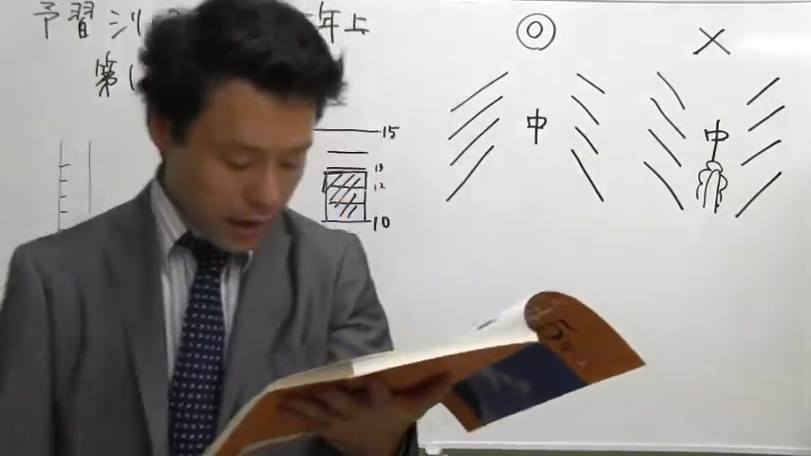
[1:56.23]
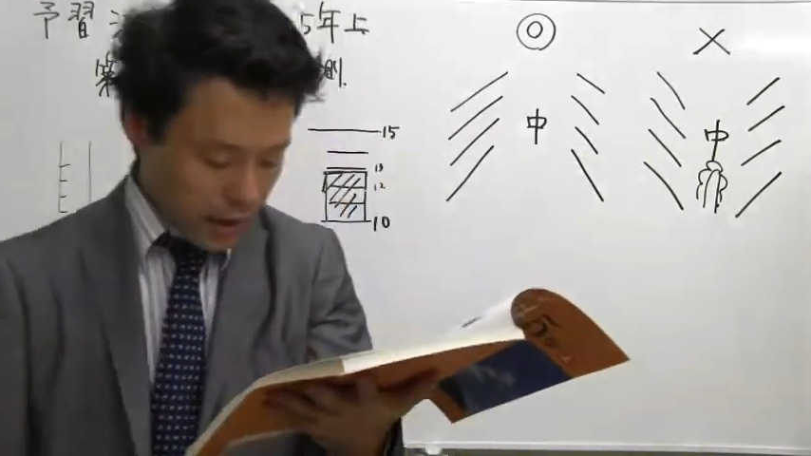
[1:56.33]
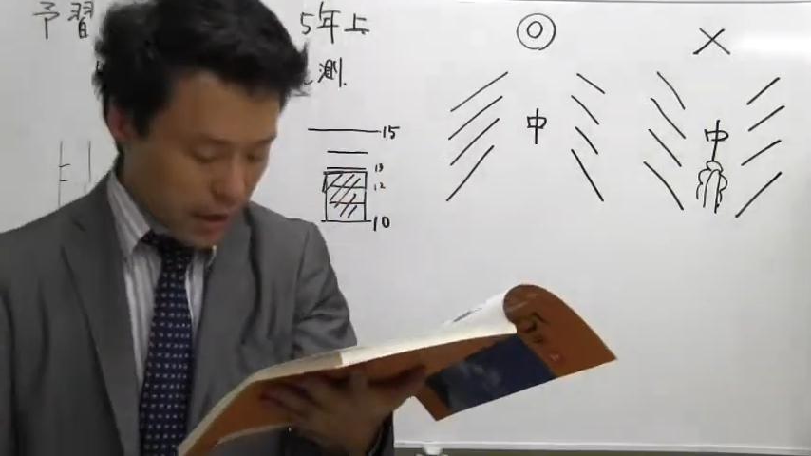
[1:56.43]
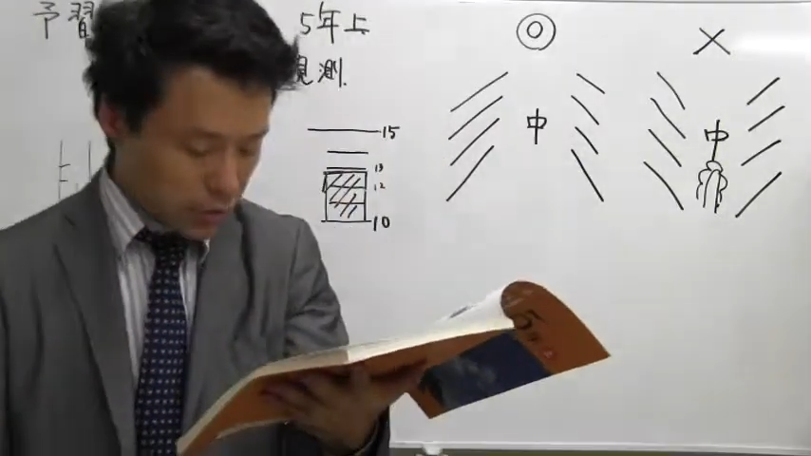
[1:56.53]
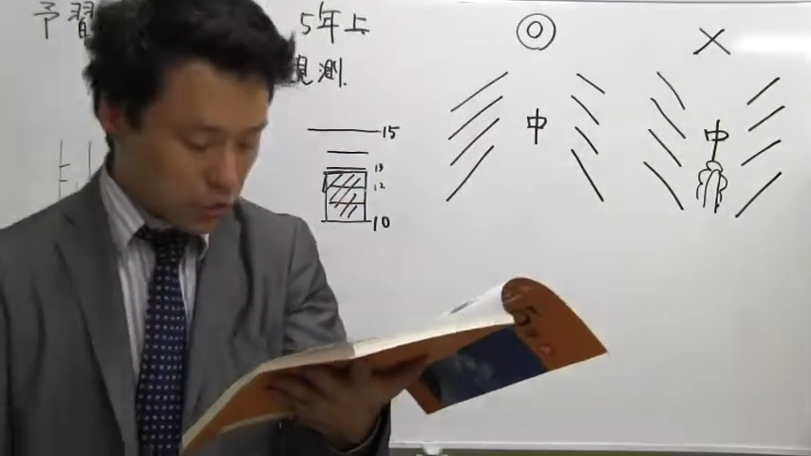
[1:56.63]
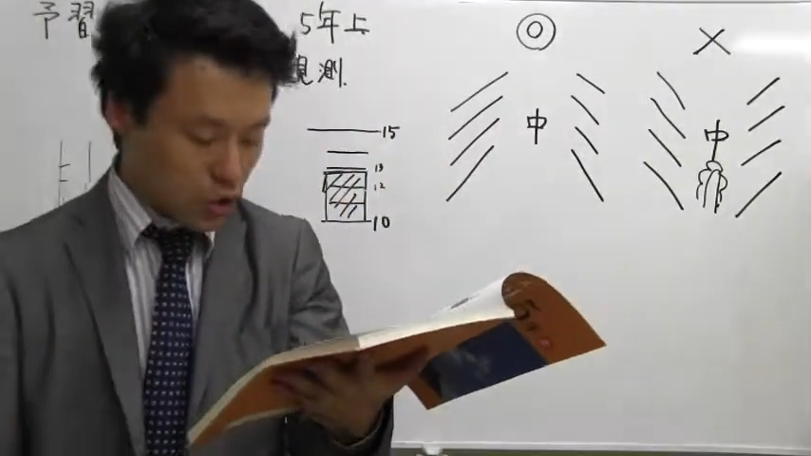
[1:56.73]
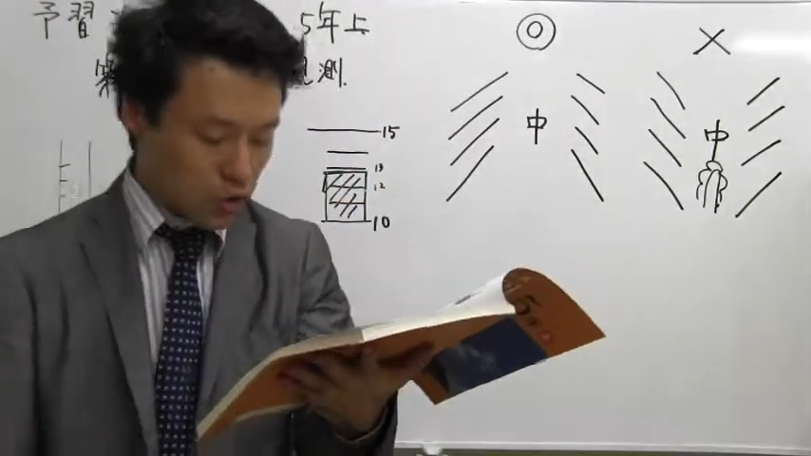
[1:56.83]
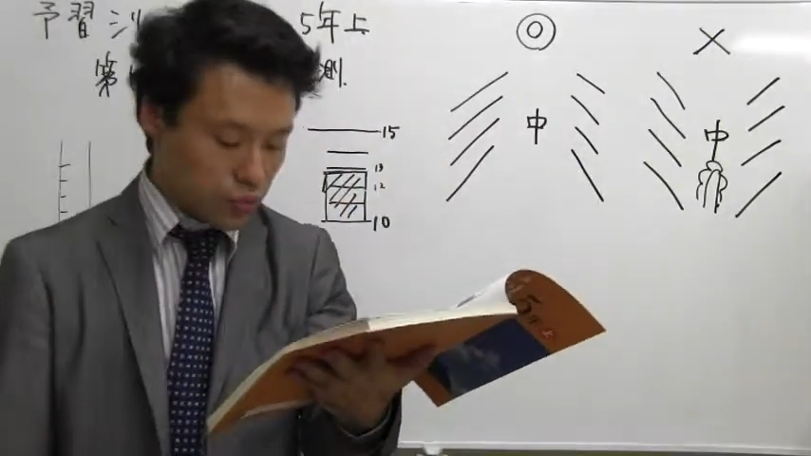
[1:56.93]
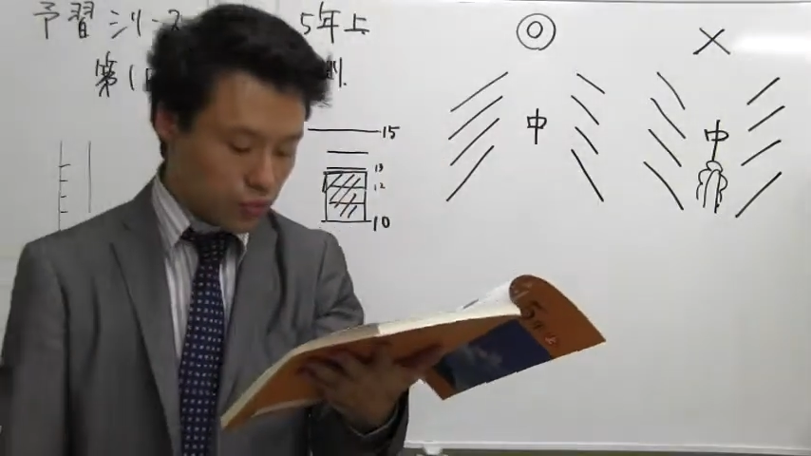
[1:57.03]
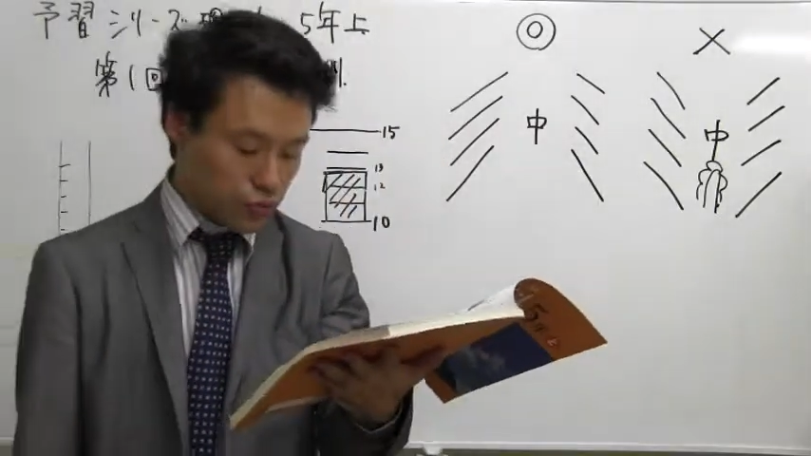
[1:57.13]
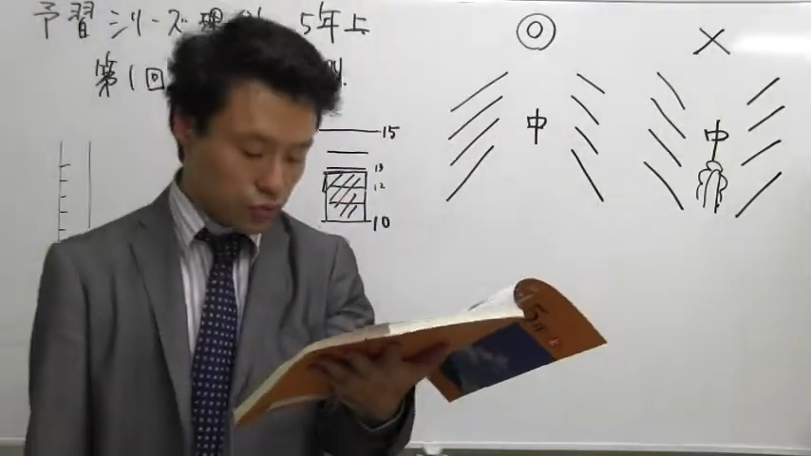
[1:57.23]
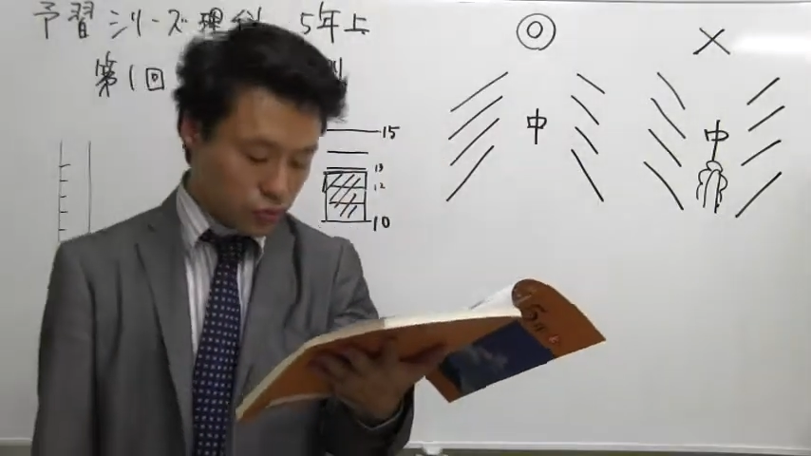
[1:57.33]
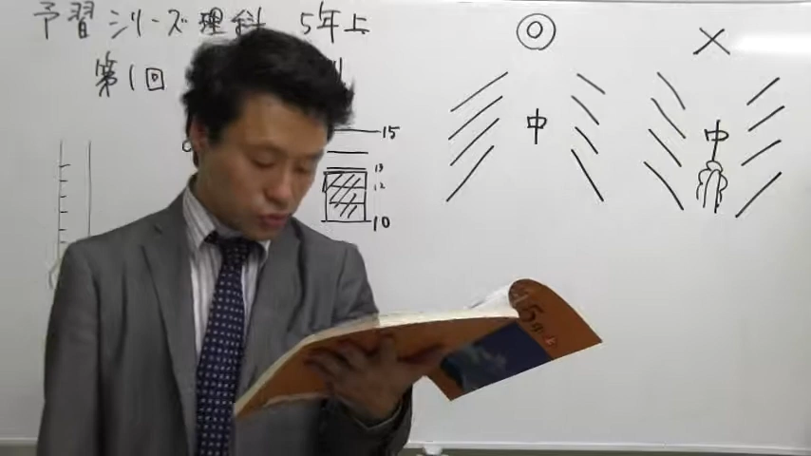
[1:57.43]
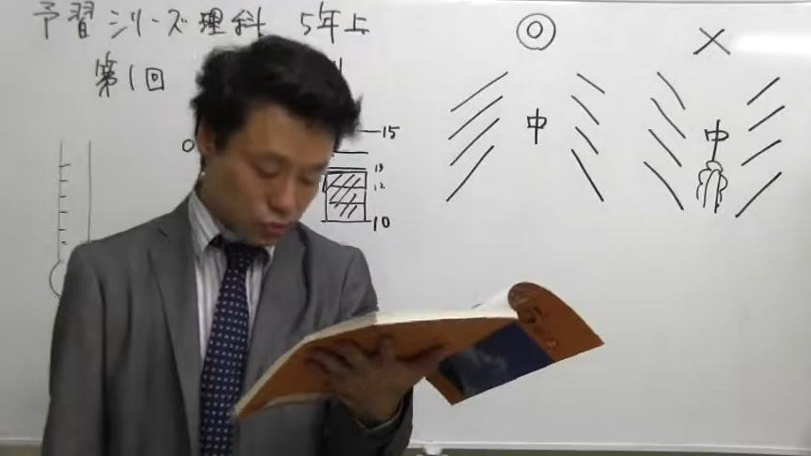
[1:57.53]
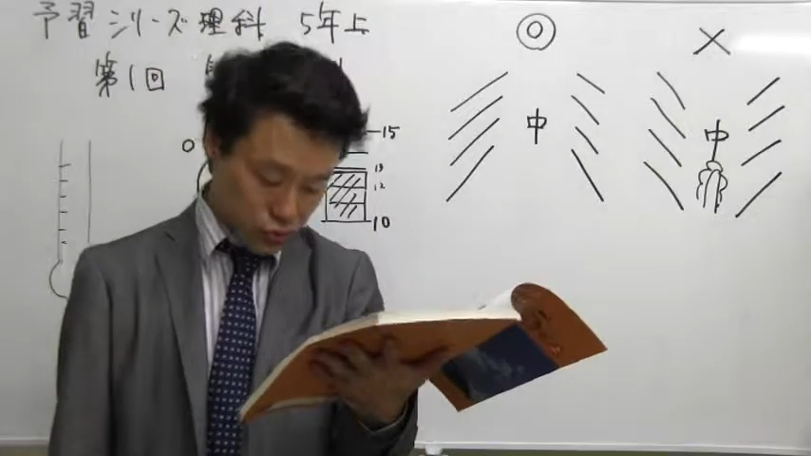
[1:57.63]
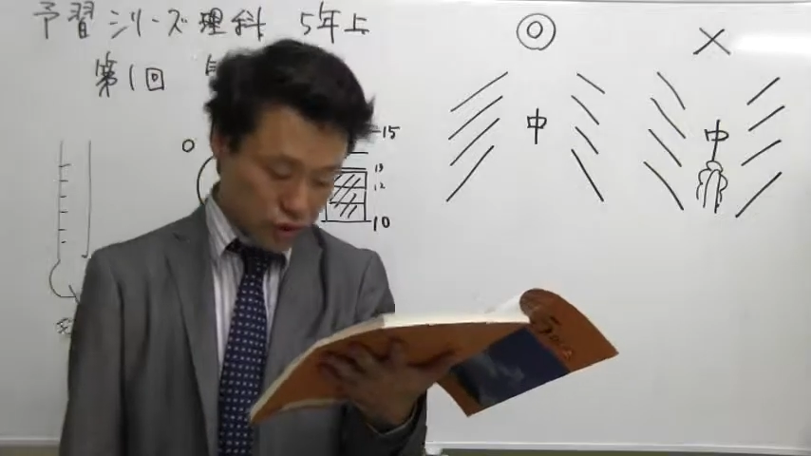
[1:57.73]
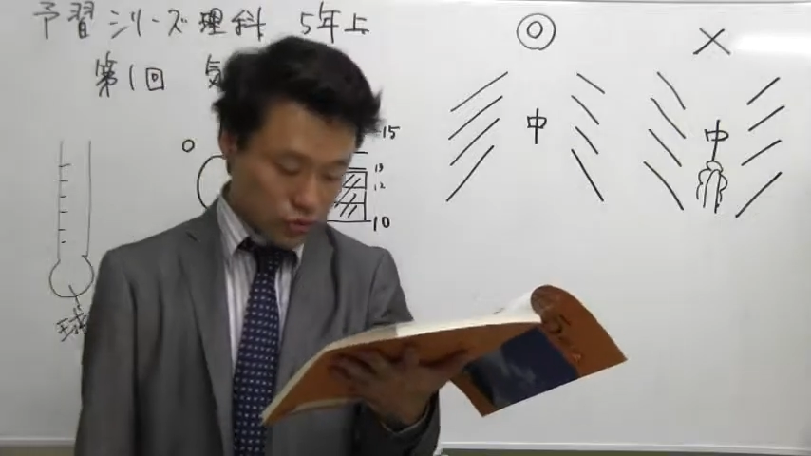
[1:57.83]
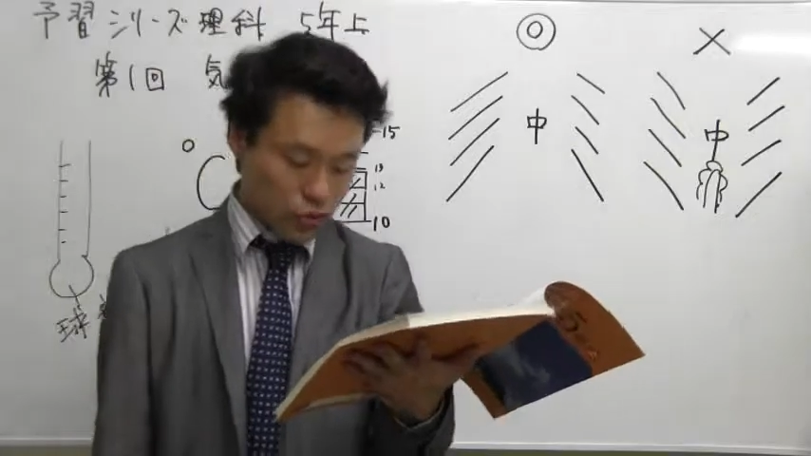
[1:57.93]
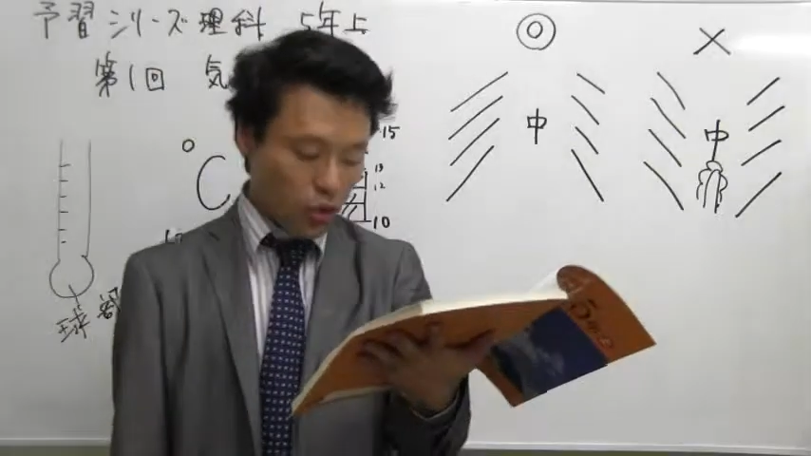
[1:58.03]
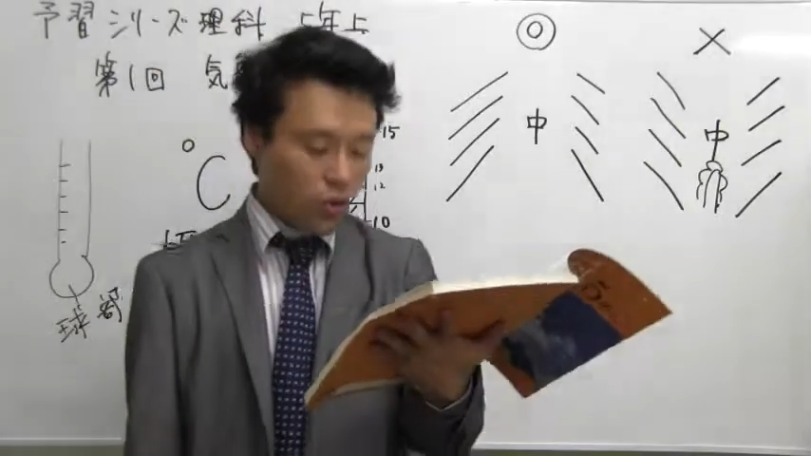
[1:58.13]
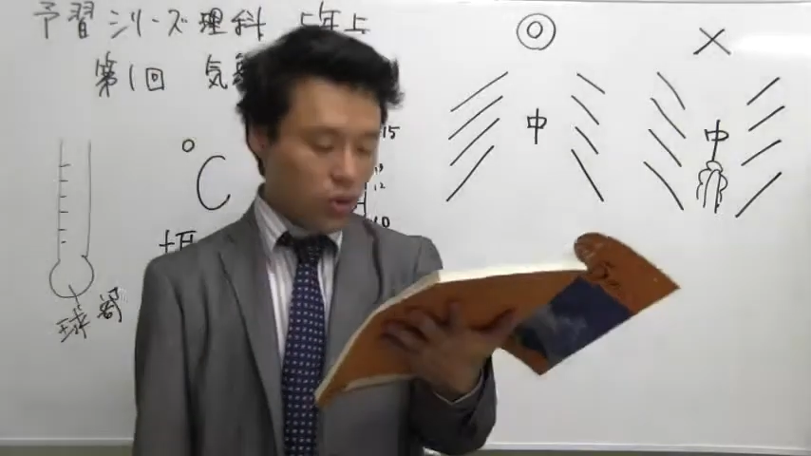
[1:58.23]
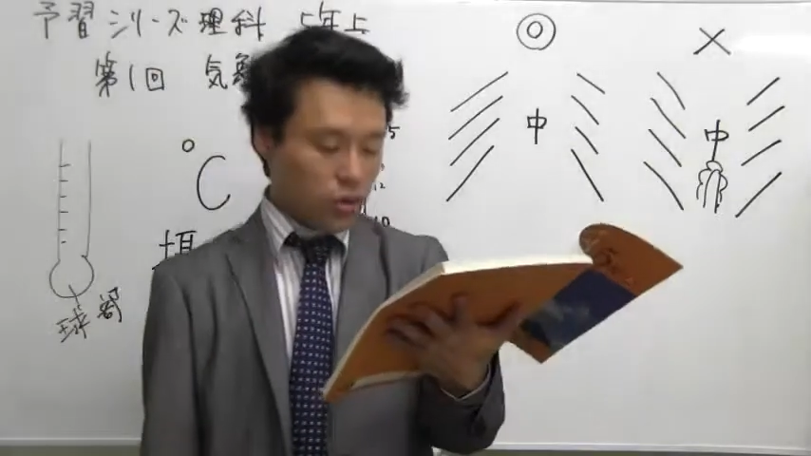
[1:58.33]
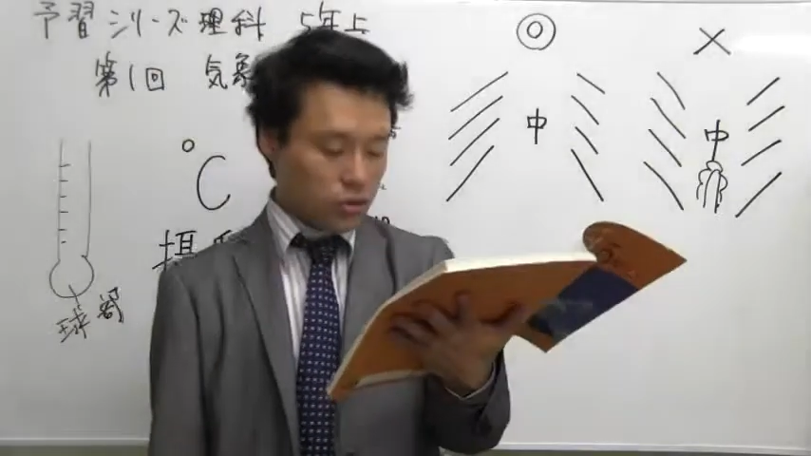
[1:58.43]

えー、布い布薄い布を